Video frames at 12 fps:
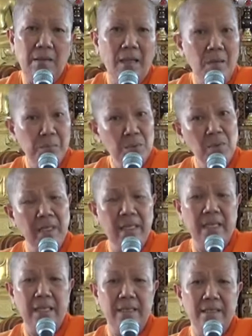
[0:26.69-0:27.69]
แล้วพรุ่ง
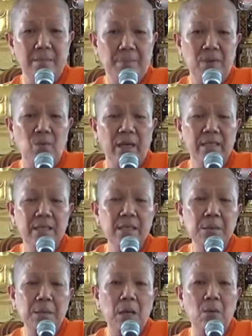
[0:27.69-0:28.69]
นี้จะเป็นวัน
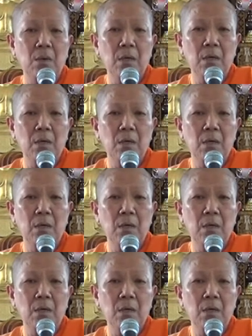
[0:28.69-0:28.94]
ที่เรา